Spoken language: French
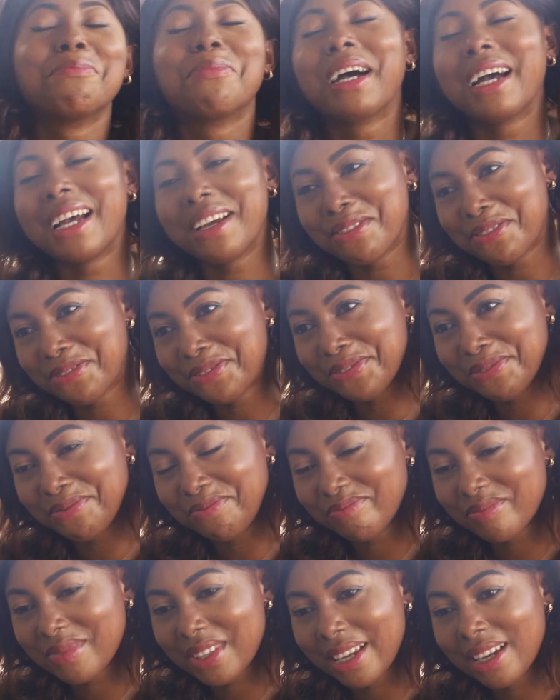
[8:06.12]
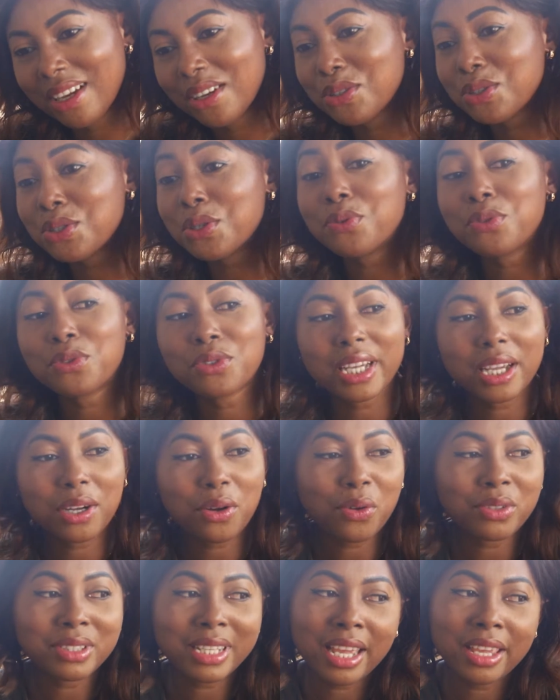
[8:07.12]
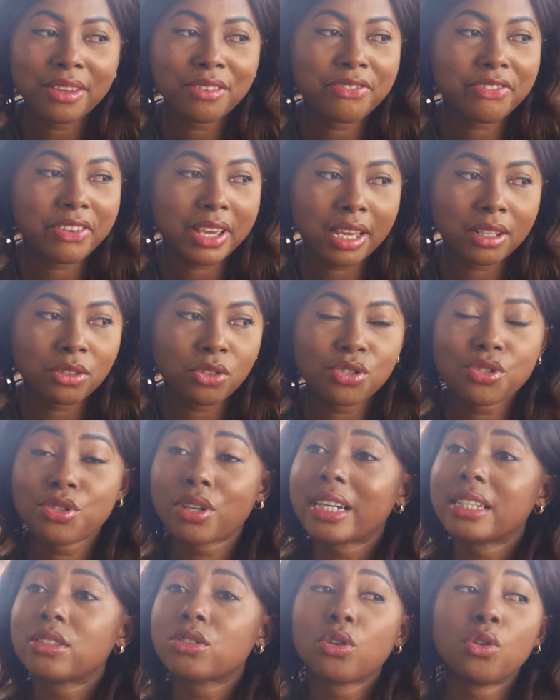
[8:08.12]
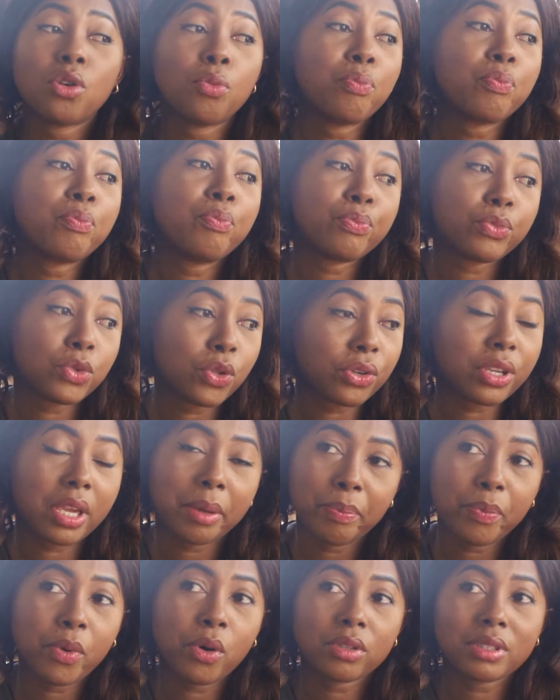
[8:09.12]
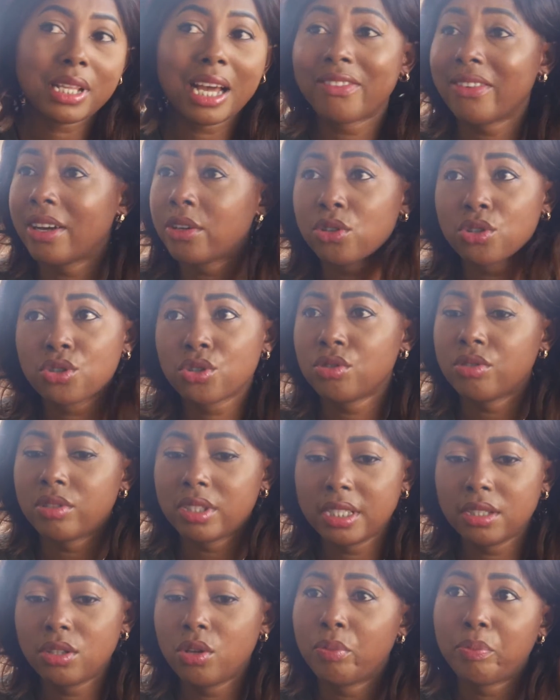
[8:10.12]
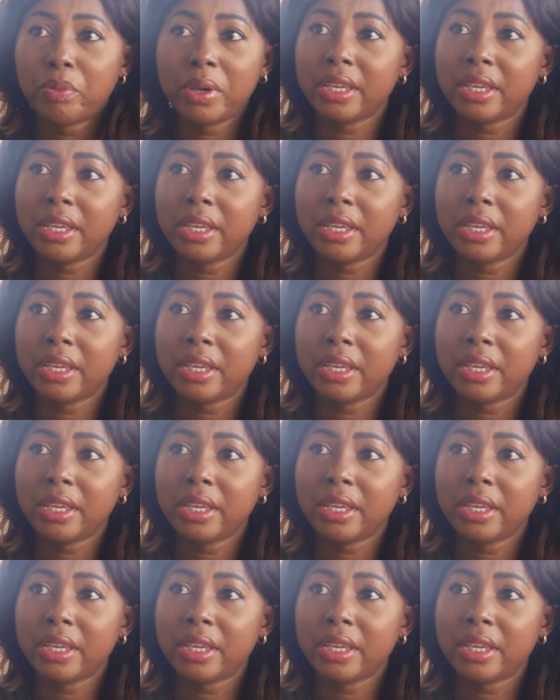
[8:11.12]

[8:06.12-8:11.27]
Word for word: Bref, je voudrais qu'on aille faire ne serait-ce que le toquer porte avant que je ne quitte le